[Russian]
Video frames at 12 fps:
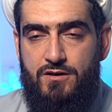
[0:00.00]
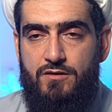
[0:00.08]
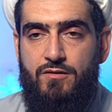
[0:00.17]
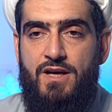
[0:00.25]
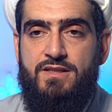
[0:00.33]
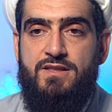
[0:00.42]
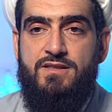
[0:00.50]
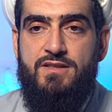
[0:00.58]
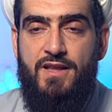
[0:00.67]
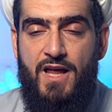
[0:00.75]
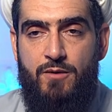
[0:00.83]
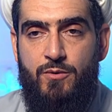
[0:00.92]
является
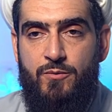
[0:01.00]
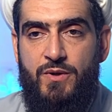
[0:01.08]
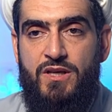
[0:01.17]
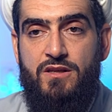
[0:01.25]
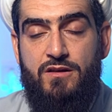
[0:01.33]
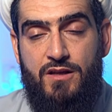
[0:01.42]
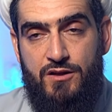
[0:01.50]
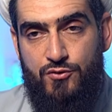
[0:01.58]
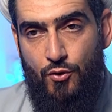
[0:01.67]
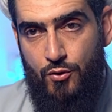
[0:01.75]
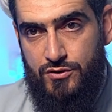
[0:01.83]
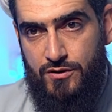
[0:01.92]
слабым и
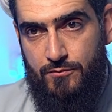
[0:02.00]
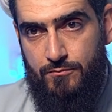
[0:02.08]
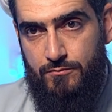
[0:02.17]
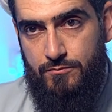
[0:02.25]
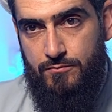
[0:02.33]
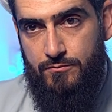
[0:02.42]
ненадежным,